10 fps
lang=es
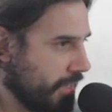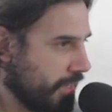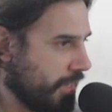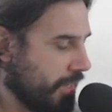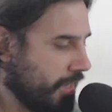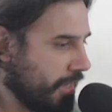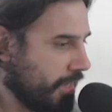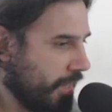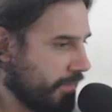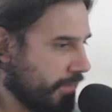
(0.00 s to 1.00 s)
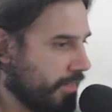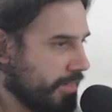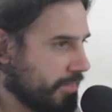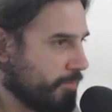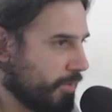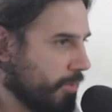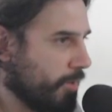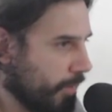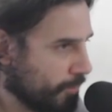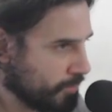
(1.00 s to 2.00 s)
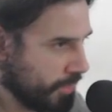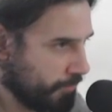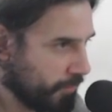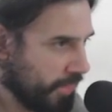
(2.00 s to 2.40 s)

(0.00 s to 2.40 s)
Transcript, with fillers: y entender ese motivo de lucha,